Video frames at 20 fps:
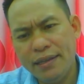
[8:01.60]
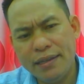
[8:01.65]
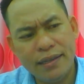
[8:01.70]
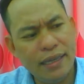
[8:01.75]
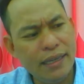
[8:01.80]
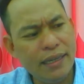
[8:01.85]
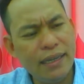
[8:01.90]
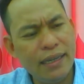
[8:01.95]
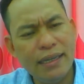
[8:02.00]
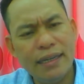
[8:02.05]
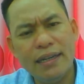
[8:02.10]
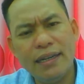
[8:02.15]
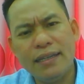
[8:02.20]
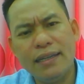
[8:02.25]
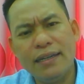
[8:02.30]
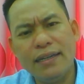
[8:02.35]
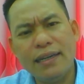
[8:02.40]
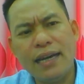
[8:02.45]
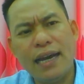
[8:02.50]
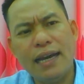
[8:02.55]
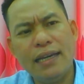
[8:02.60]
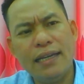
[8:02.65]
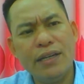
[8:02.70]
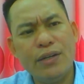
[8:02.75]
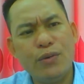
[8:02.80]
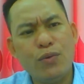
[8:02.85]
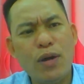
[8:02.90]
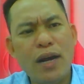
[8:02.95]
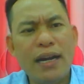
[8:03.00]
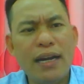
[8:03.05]
chị nghĩa là những ngày vừa
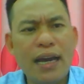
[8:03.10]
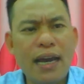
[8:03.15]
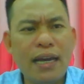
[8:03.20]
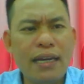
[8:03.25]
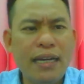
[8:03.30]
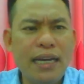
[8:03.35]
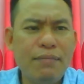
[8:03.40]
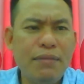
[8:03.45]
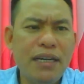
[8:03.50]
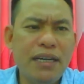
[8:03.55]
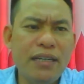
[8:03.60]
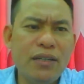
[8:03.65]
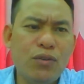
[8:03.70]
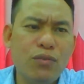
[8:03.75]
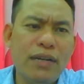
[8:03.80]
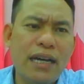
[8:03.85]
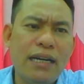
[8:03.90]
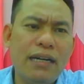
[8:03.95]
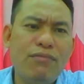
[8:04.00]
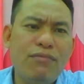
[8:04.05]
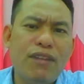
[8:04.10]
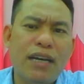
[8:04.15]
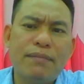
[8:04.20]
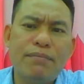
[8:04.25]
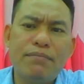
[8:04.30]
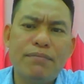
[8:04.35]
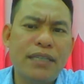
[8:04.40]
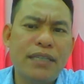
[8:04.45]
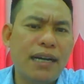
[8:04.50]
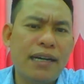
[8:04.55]
qua là anh em lên cũng đã vạch
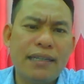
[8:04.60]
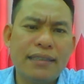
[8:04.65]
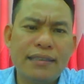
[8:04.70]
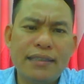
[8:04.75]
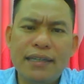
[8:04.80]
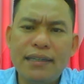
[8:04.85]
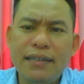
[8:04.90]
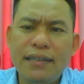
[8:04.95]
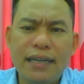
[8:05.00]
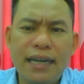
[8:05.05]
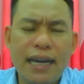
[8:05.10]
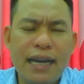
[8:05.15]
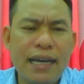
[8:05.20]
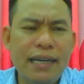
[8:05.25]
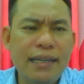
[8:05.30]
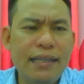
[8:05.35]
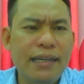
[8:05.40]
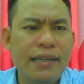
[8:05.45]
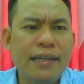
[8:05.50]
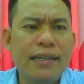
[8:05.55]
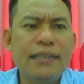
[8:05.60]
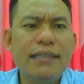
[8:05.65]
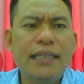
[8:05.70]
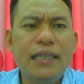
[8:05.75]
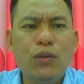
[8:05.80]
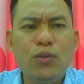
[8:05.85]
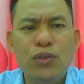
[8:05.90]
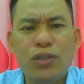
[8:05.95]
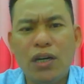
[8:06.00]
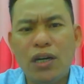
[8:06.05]
trần tất cả những cái
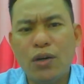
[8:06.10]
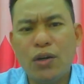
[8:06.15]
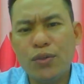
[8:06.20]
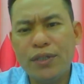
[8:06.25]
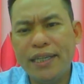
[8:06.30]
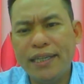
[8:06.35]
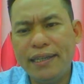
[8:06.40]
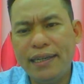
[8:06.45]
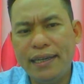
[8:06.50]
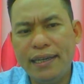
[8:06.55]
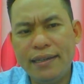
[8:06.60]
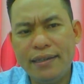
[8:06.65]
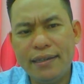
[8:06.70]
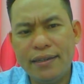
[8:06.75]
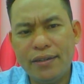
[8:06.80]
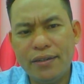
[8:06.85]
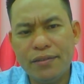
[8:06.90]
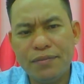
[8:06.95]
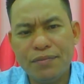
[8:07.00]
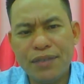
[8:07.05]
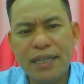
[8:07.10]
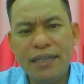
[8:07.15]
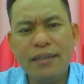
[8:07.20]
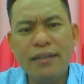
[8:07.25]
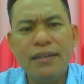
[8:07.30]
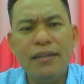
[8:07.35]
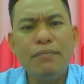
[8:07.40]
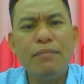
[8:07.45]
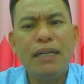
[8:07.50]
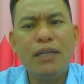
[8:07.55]
chiêu trò của chị nghĩa rồi để
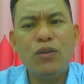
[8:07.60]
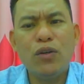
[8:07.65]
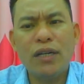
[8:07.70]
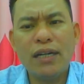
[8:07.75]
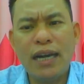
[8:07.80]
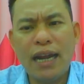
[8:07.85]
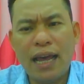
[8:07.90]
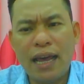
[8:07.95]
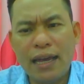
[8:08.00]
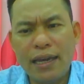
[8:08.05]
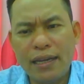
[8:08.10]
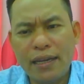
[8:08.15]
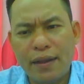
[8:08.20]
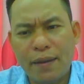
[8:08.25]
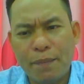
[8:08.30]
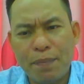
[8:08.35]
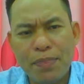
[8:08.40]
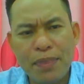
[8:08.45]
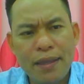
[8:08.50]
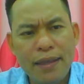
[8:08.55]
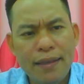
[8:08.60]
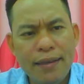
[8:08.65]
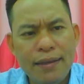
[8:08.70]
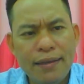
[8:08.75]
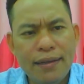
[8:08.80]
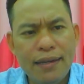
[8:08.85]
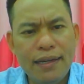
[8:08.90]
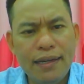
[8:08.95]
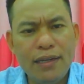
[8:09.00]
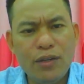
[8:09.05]
chữa bệnh online
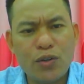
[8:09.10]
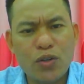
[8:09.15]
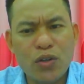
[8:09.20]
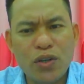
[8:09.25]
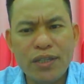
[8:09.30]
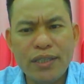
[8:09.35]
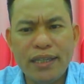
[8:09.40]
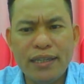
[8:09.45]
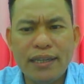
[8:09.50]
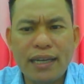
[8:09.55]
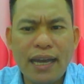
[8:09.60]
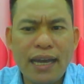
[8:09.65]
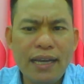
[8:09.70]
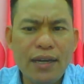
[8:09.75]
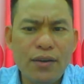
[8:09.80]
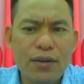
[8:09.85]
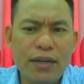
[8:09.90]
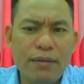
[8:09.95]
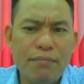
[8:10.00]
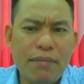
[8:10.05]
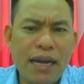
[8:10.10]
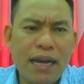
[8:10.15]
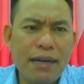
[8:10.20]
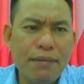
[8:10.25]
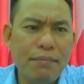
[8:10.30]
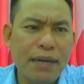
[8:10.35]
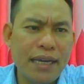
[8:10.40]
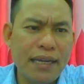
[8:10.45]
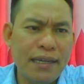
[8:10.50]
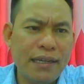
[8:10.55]
đấy rồi có những cái gọi là ma
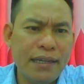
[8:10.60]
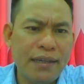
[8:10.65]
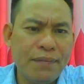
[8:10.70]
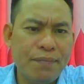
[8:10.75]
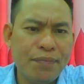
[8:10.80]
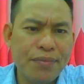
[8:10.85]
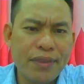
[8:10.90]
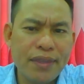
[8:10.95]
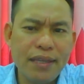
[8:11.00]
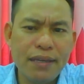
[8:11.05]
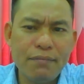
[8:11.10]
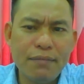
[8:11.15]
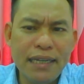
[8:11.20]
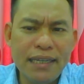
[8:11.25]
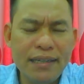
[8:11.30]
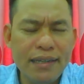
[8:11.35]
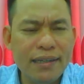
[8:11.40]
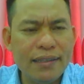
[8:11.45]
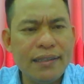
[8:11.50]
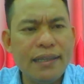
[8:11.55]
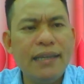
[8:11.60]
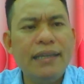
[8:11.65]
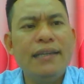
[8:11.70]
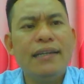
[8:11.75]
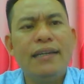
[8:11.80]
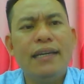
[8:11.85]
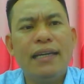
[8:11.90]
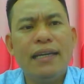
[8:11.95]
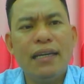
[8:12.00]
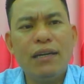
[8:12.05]
mị nhưng bây giờ
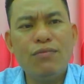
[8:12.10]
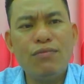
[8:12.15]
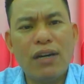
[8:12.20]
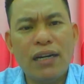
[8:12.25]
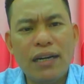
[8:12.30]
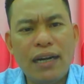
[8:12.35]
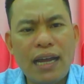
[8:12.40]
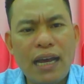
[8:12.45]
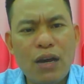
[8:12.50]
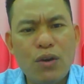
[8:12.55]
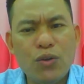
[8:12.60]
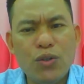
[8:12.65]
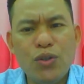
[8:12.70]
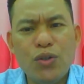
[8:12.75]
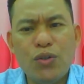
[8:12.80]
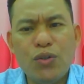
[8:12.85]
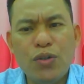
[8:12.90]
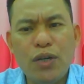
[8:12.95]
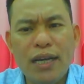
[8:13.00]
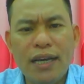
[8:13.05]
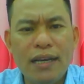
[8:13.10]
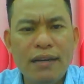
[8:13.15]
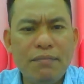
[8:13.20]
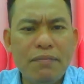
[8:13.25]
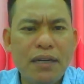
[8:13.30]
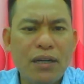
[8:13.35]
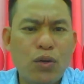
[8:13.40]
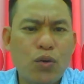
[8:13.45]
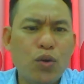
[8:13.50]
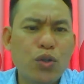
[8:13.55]
chị nghĩa vẫn lao vô để
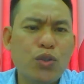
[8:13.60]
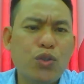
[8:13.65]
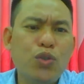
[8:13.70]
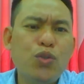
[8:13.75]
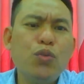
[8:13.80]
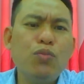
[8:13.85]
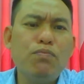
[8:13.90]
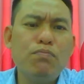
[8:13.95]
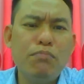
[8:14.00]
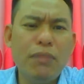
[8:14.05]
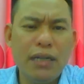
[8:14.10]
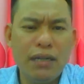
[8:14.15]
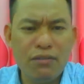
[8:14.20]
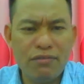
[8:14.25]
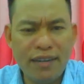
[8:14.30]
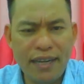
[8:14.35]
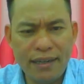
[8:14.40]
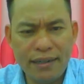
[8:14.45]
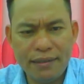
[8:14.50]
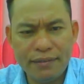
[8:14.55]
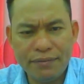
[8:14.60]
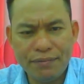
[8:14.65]
mà có chúc mừng mét